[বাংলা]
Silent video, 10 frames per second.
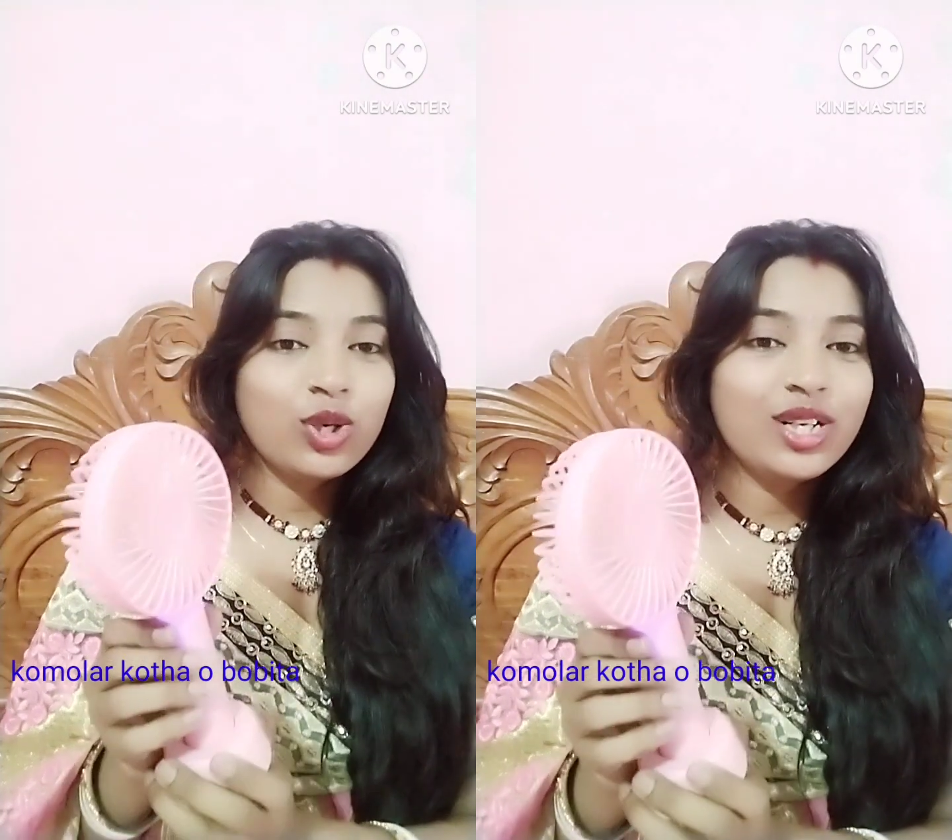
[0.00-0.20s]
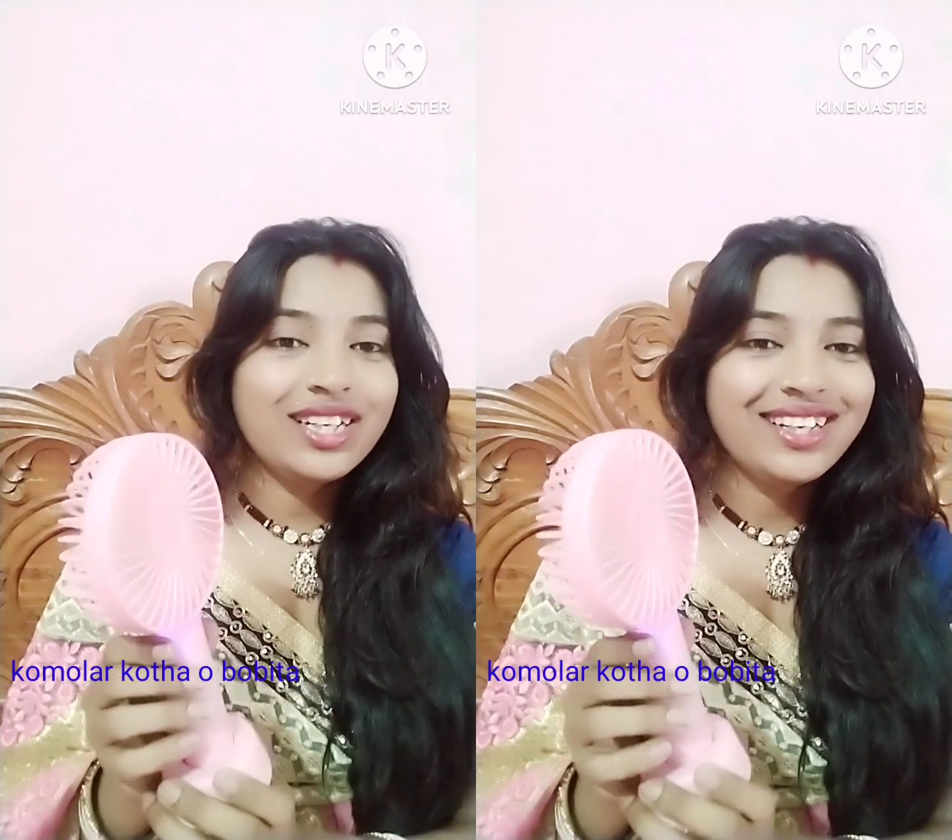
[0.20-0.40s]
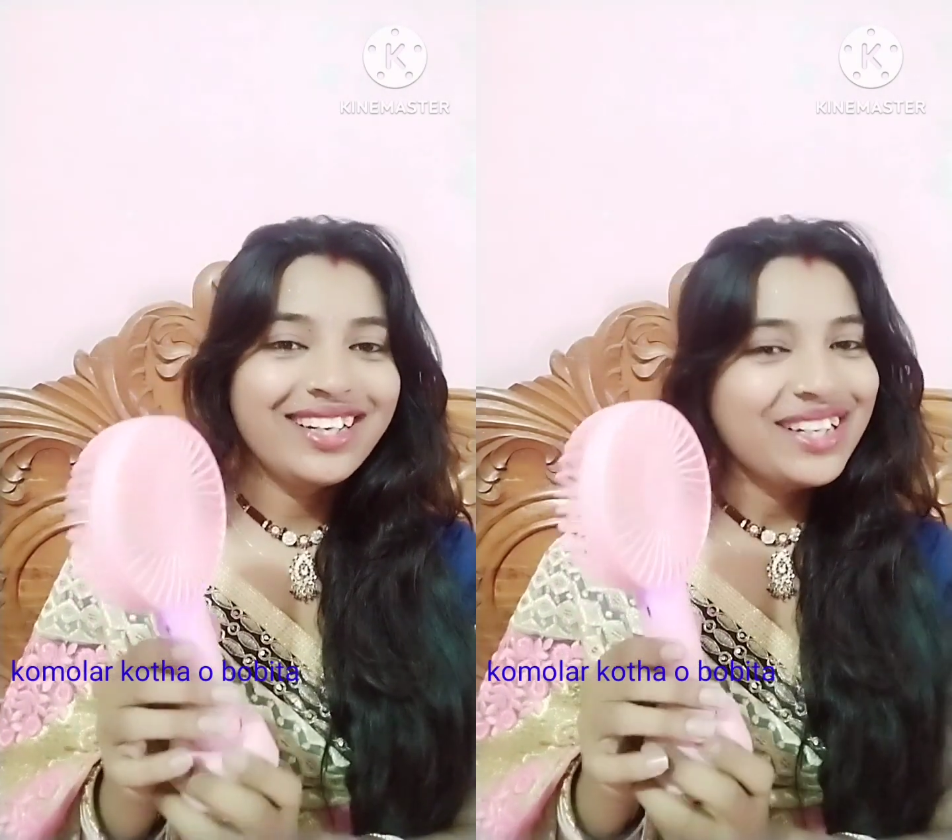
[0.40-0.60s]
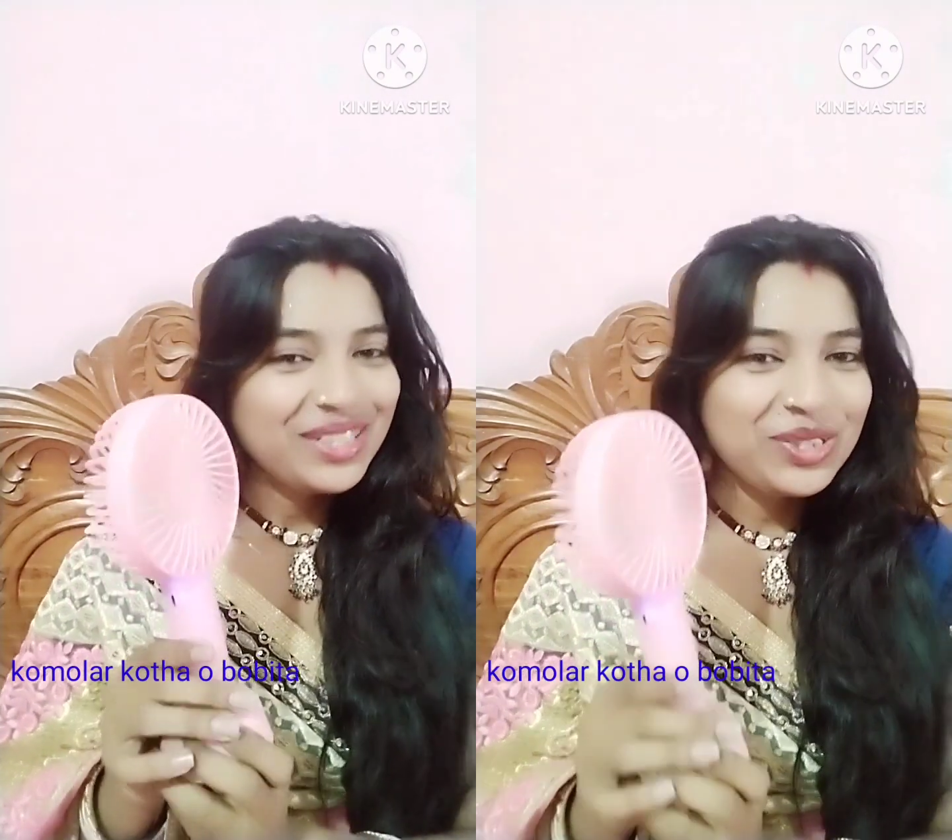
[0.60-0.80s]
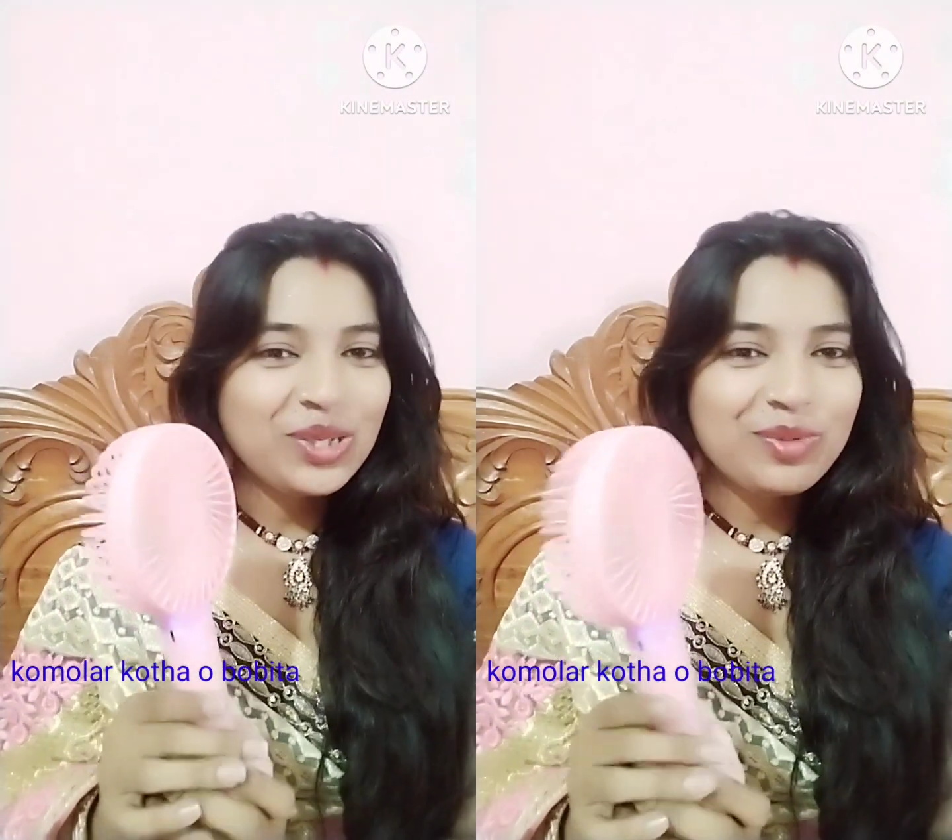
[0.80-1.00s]
করে
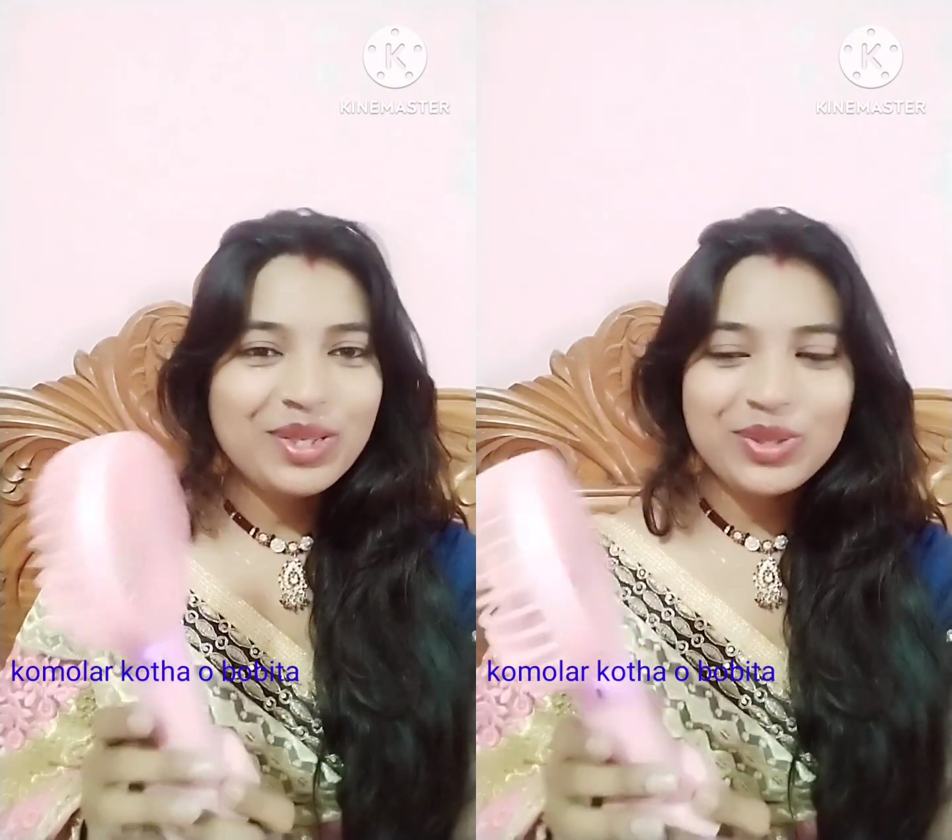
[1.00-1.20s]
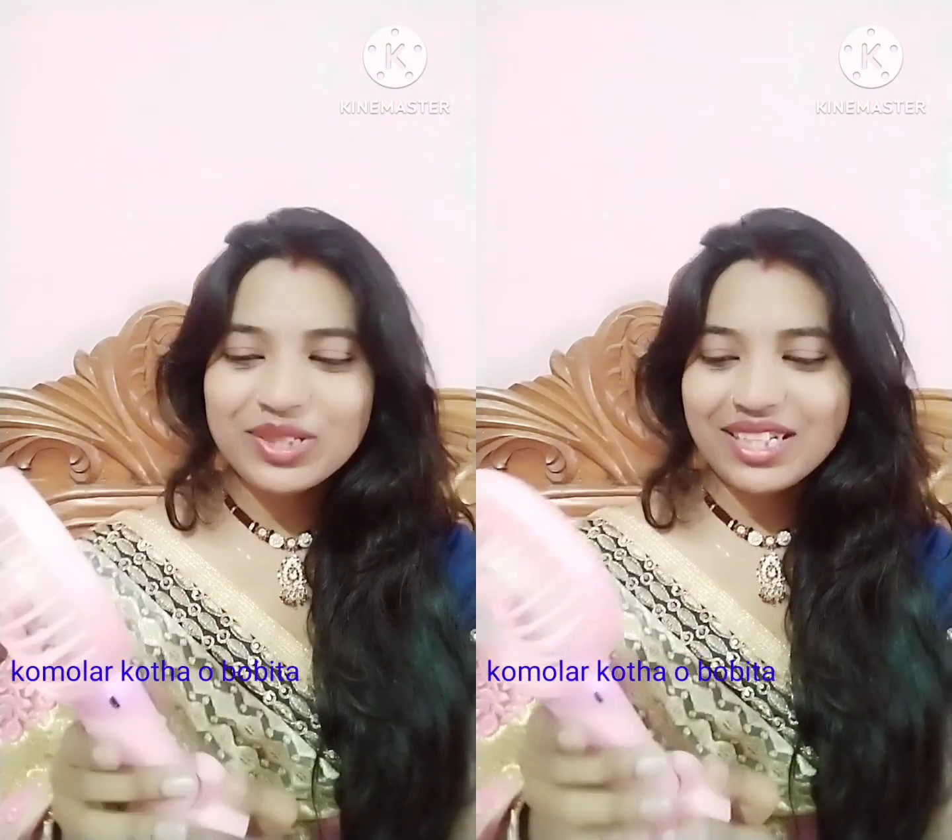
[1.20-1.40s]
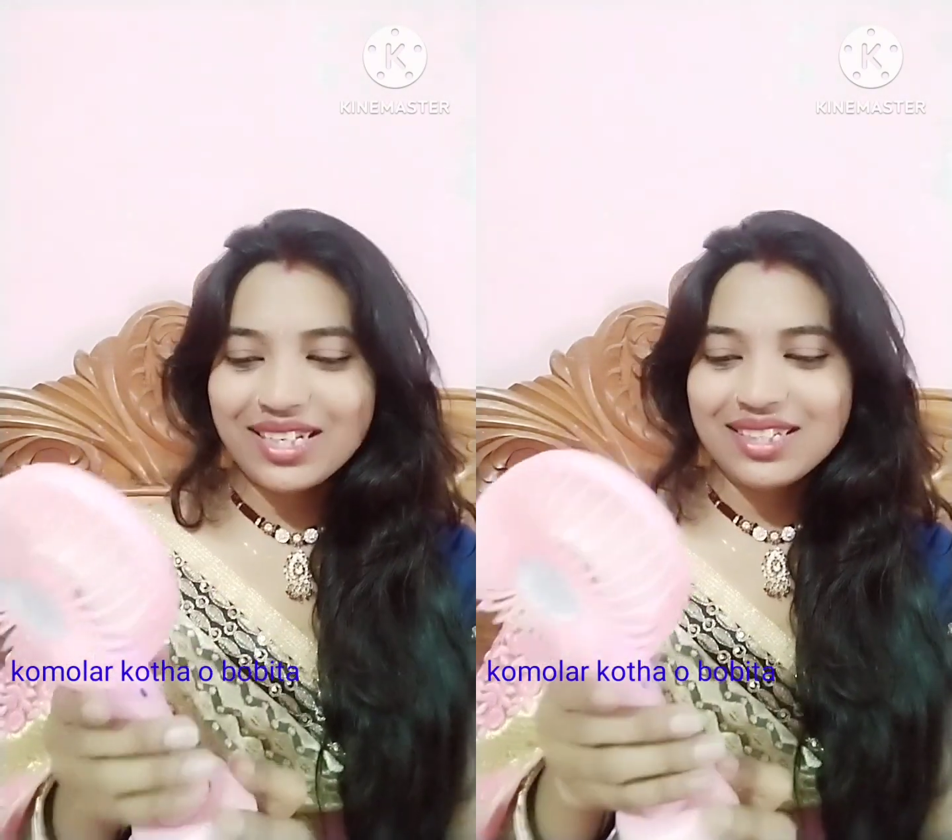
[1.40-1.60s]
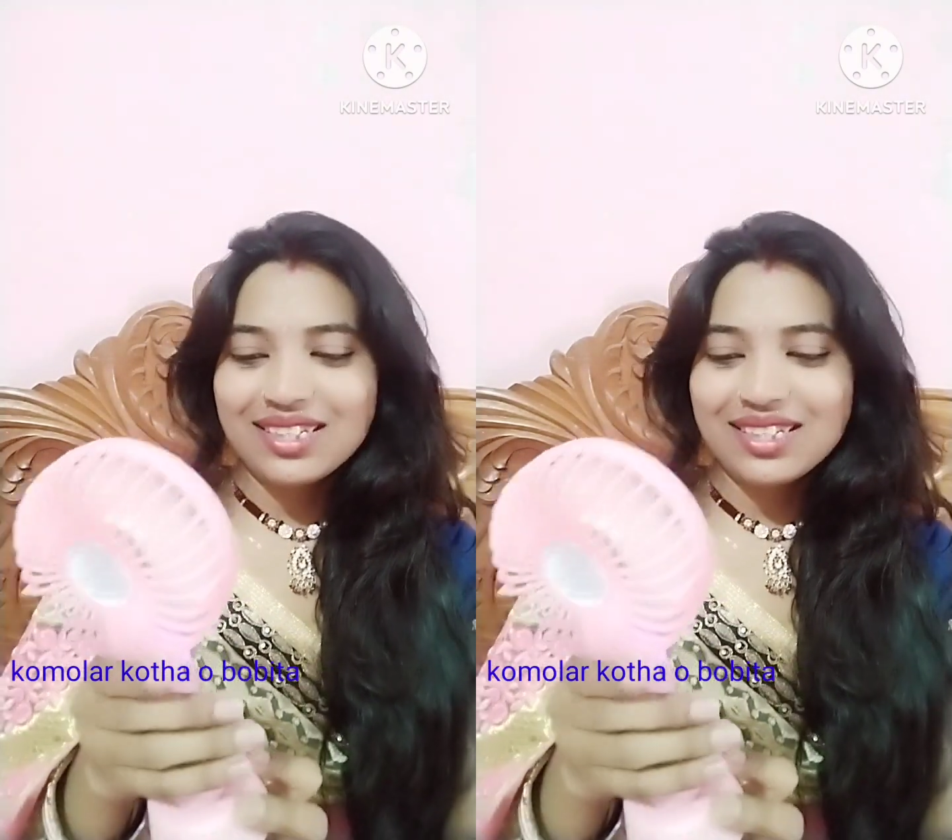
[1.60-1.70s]
তবেই কথা